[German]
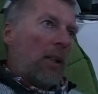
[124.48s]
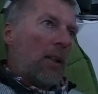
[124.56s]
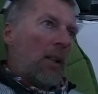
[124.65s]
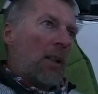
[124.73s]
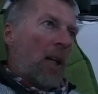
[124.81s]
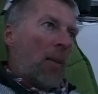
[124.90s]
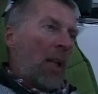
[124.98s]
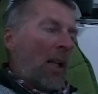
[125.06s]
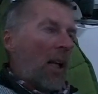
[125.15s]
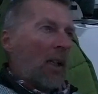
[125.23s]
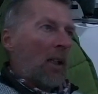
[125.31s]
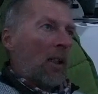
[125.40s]
das kann man dann
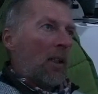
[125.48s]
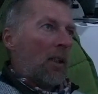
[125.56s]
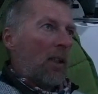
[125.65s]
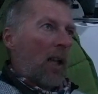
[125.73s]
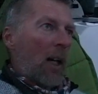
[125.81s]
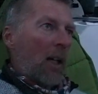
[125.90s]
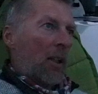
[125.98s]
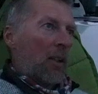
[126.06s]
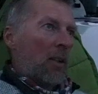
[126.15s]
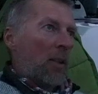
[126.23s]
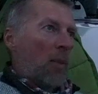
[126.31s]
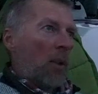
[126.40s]
lange lagern.
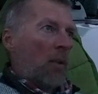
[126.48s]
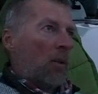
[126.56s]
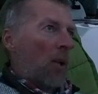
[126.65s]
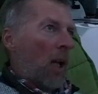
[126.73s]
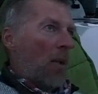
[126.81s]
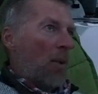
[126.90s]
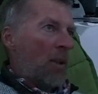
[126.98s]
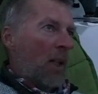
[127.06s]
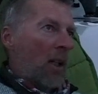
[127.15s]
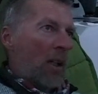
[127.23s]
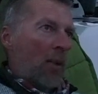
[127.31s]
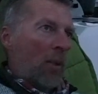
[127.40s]
Das kann man ein halbes
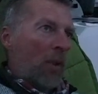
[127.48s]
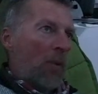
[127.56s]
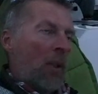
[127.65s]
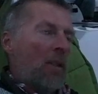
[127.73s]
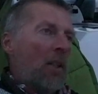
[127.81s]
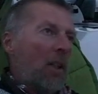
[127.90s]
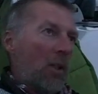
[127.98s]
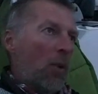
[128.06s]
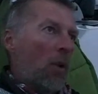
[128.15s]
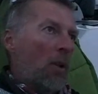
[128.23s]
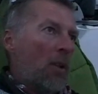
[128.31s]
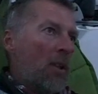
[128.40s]
Jahr, glaube ich, wenn es richtig
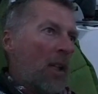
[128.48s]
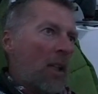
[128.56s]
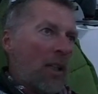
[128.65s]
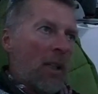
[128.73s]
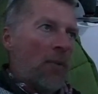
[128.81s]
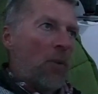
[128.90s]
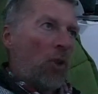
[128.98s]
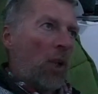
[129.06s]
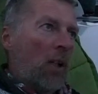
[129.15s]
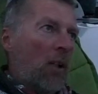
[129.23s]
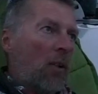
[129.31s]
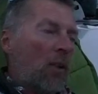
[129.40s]
trocken ist, nachher ist das wie
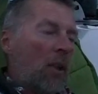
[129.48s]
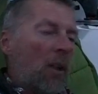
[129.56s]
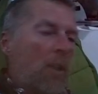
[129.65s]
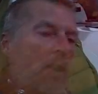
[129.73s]
Schinken und dann